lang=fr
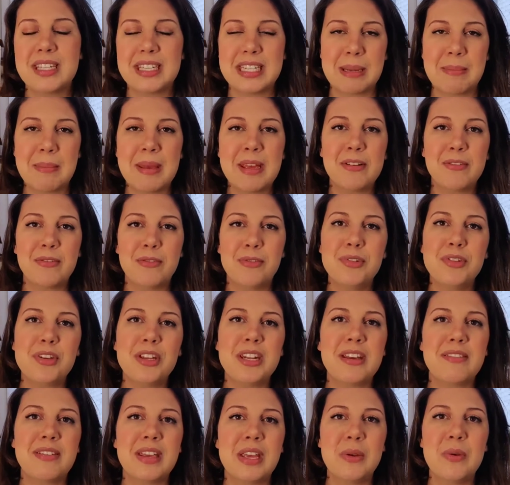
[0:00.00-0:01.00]
si jamais vous
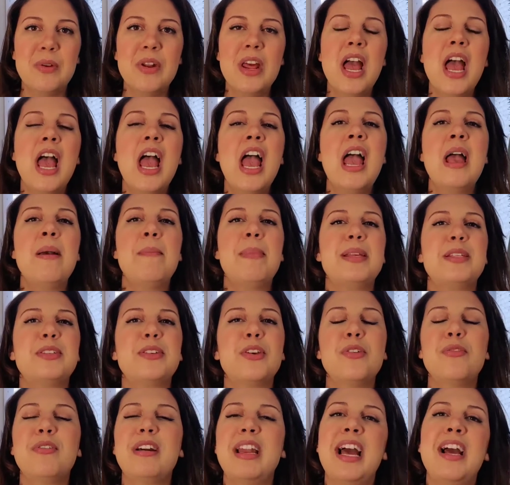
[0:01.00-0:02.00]
en avez une parce
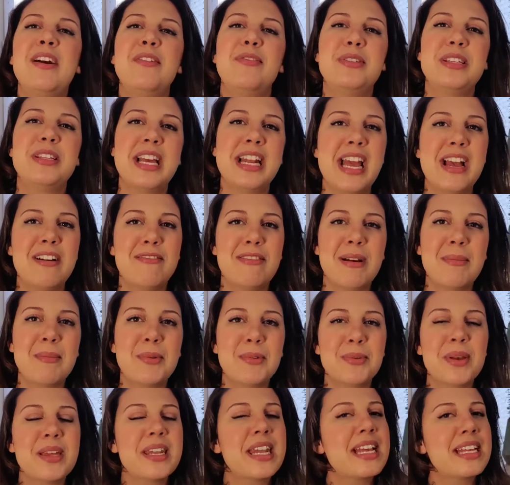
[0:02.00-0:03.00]
que voilà, vous allez avoir
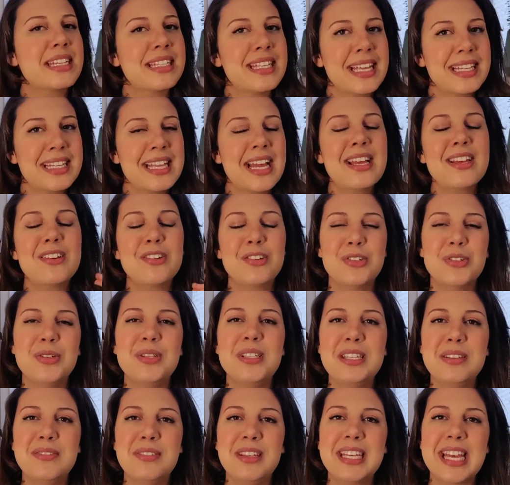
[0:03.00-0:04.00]
besoin d'un certain
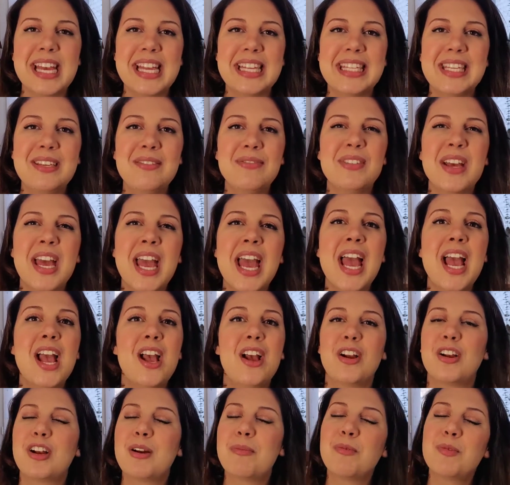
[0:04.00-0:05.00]
justificatif
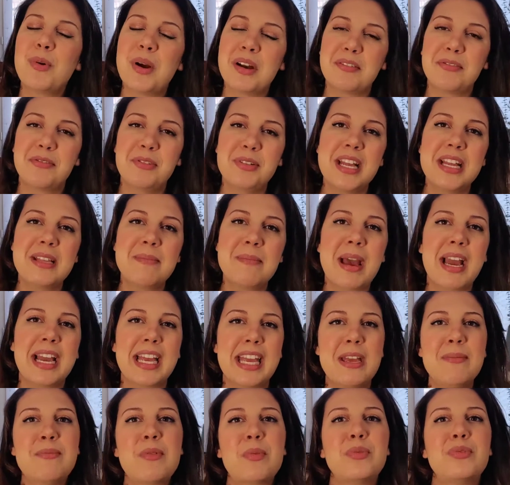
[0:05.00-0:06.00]
euh, comme quoi vous êtes
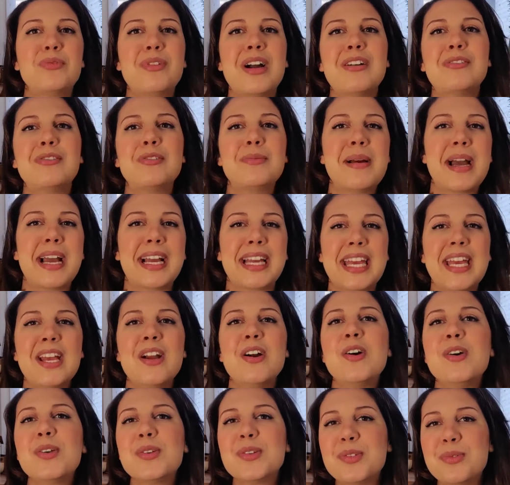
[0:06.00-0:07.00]
marié pour pouvoir vous marier
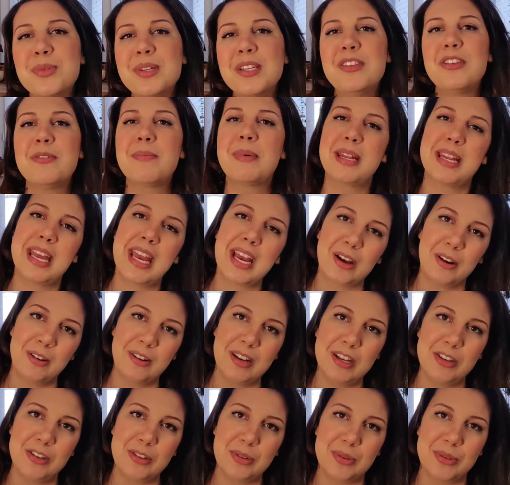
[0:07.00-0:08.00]
ensuite de manière
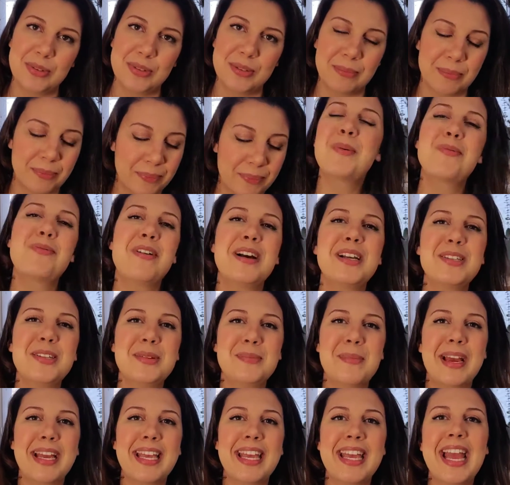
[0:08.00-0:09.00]
religieuse. Pour pouvoir se
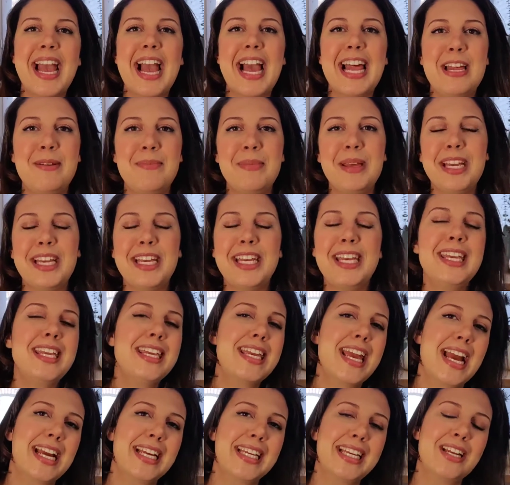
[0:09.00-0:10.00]
marier à la mairie,
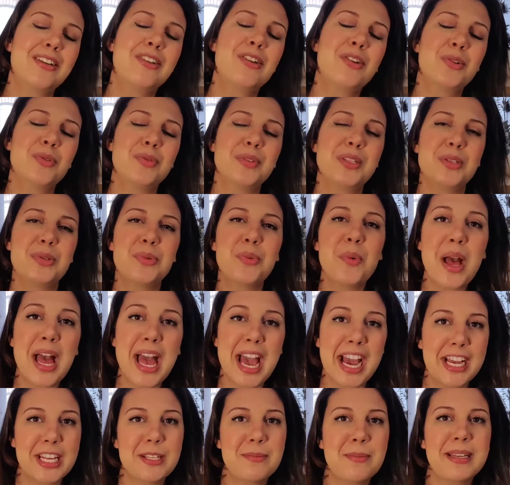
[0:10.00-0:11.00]
il y a quelques conditions
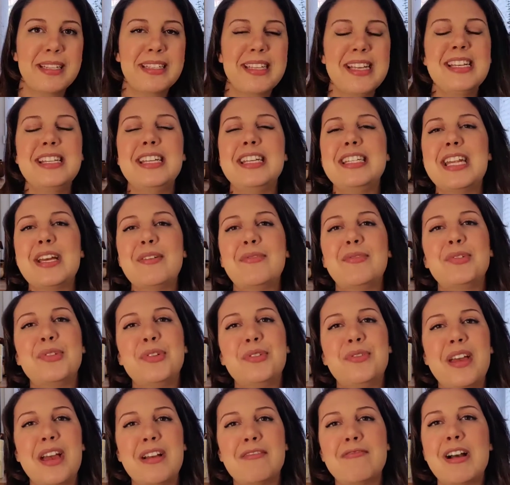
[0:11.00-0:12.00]
à respecter. Déjà, vous
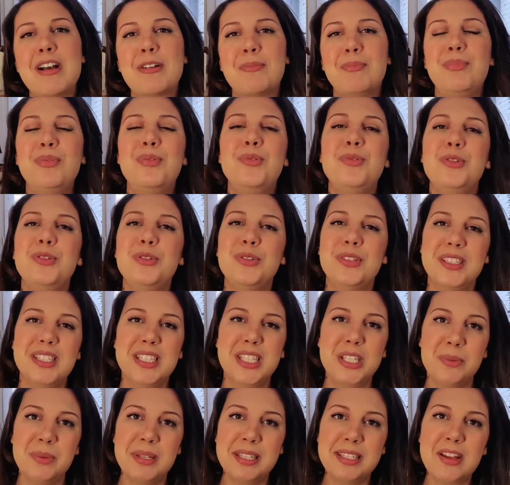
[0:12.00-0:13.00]
devez avoir plus de
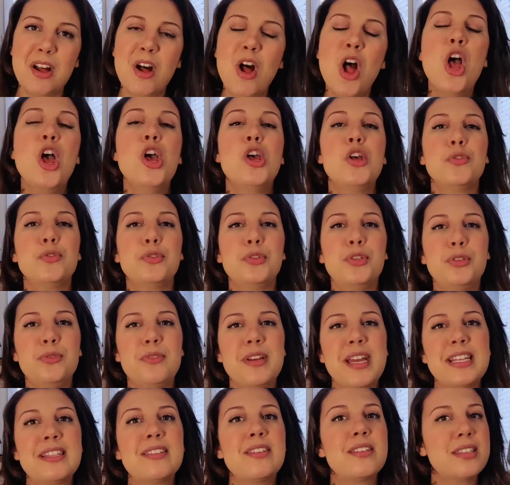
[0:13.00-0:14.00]
18 ans, vous
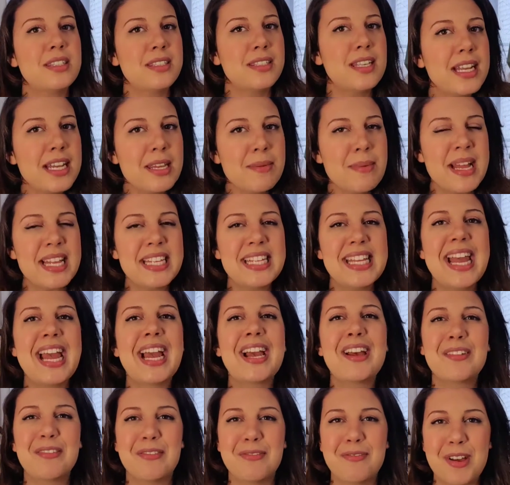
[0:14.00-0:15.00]
devez être
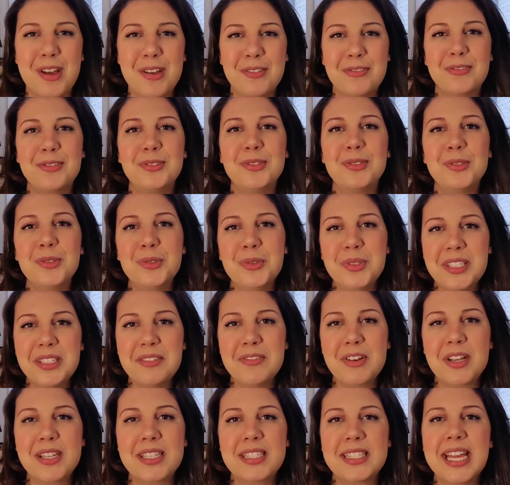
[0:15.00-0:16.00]
célibataire, veuf ou
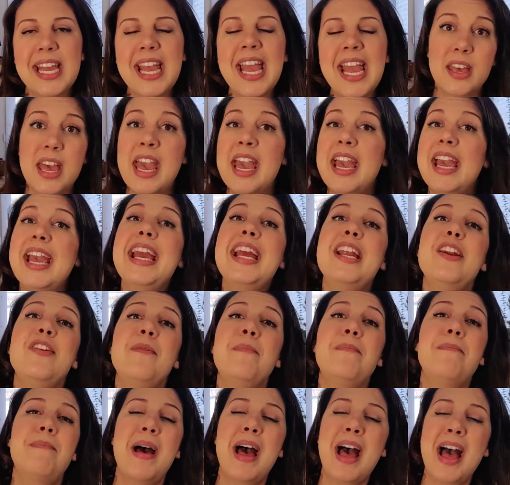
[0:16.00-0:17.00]
divorcé, et ne
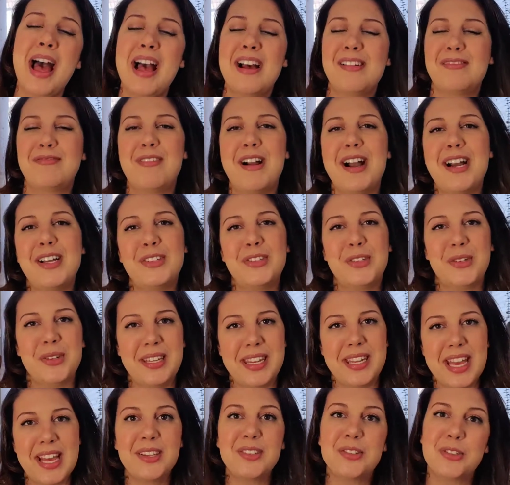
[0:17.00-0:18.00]
pas avoir de
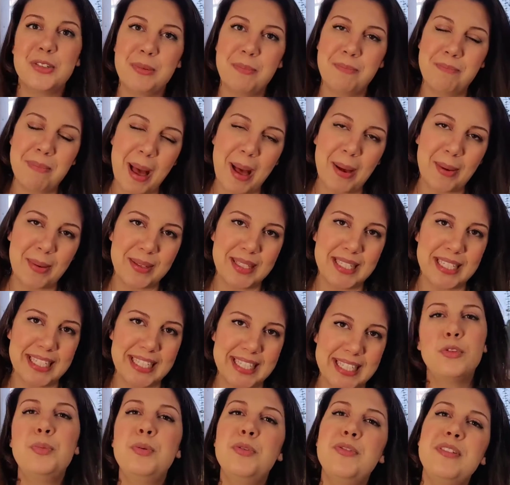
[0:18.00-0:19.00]
lien de parenté.
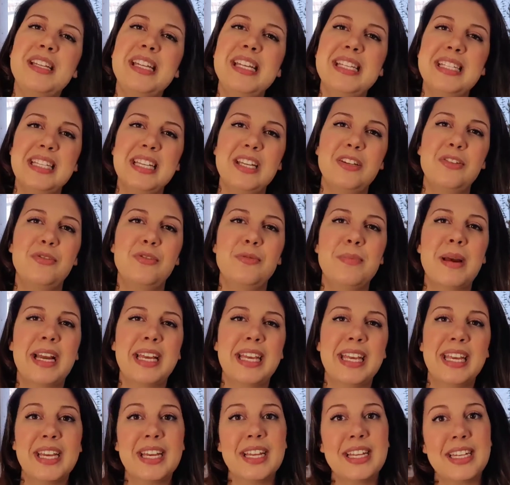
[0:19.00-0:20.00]
Vous pouvez décider de vous
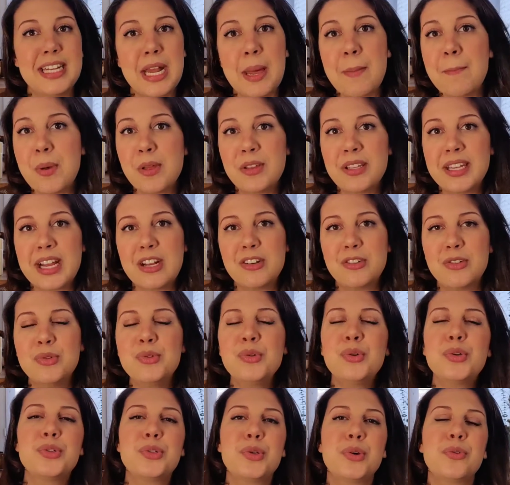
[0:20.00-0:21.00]
marier n'importe quel
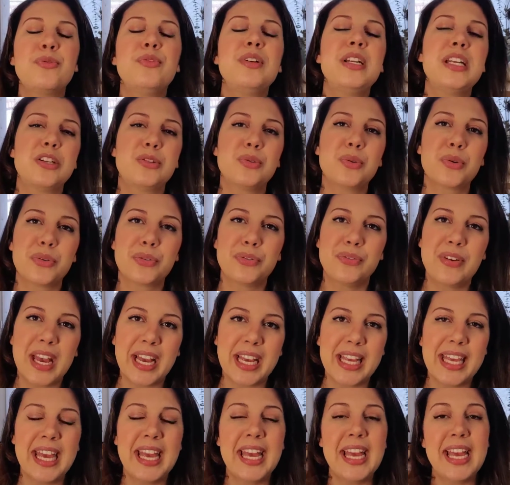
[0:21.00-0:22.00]
jour sauf les jours
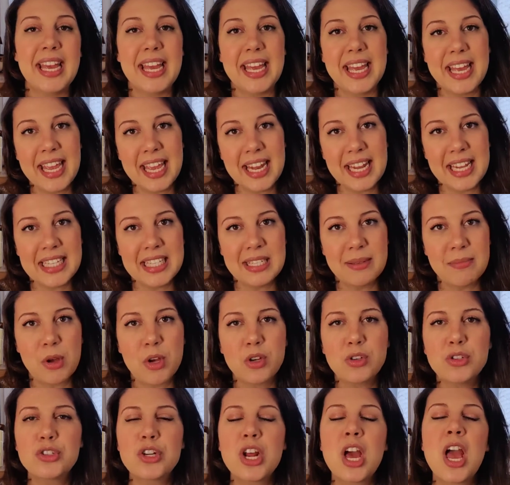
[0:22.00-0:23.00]
fériés et les
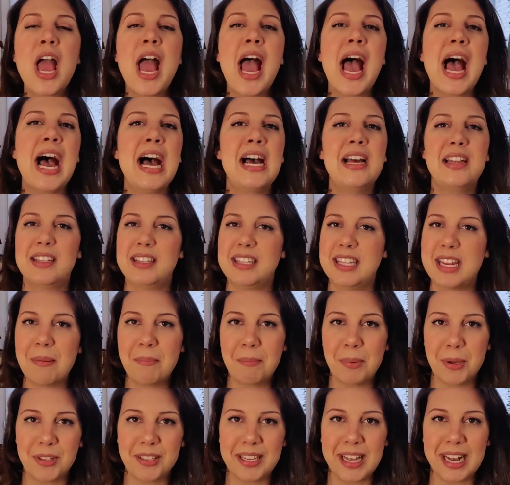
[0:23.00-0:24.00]
dimanches à
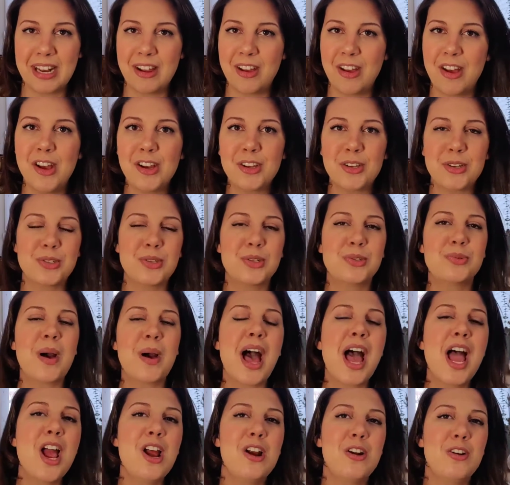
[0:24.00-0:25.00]
n'importe quelle heure, que ce
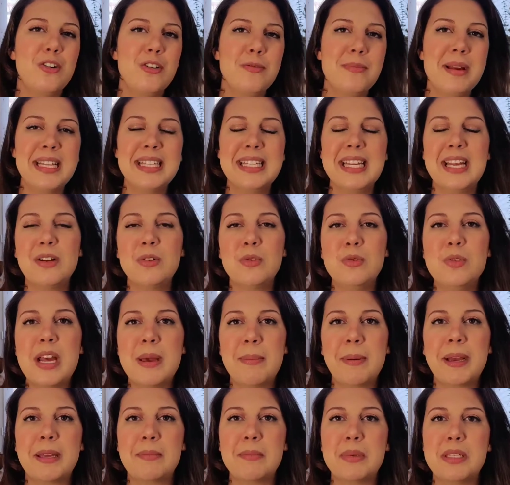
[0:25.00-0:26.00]
soit le matin ou
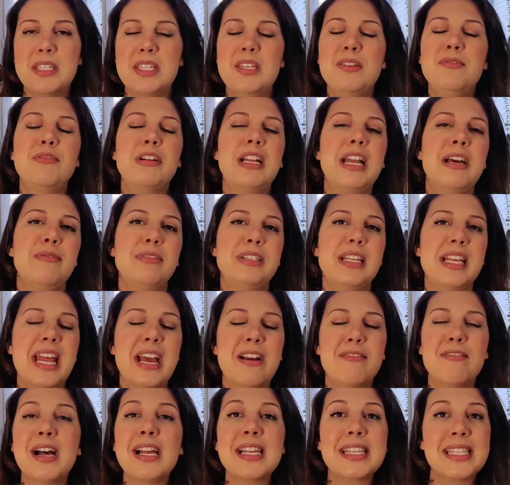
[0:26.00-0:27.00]
l'après-midi. Voilà, vous allez
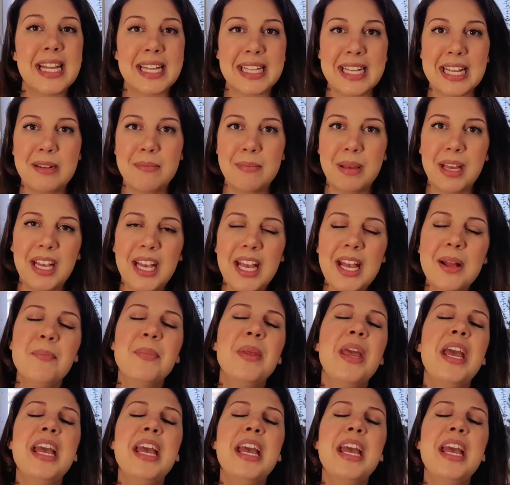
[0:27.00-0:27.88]
avoir certaines mairies